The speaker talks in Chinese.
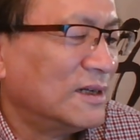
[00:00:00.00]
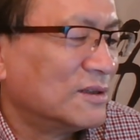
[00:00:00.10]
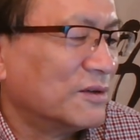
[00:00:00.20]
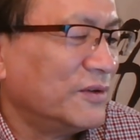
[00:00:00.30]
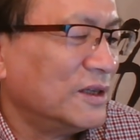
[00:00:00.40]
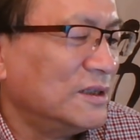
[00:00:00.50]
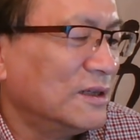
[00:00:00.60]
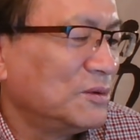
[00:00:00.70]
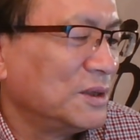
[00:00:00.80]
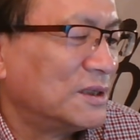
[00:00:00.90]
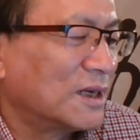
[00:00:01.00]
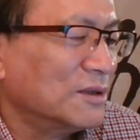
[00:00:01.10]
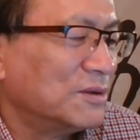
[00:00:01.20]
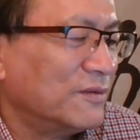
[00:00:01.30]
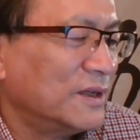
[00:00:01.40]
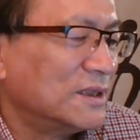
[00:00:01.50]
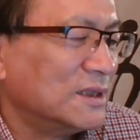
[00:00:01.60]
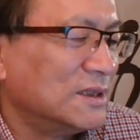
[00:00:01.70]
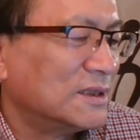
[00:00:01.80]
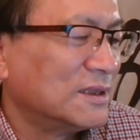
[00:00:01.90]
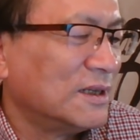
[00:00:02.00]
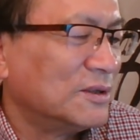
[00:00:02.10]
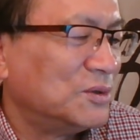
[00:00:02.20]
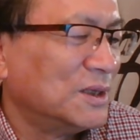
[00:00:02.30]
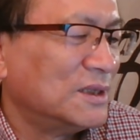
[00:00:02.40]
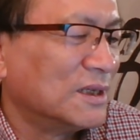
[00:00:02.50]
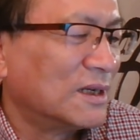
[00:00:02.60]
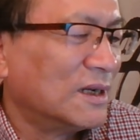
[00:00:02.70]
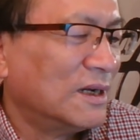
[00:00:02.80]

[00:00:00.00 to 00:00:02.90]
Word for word: 说为了应对这个安全威胁，以色列决心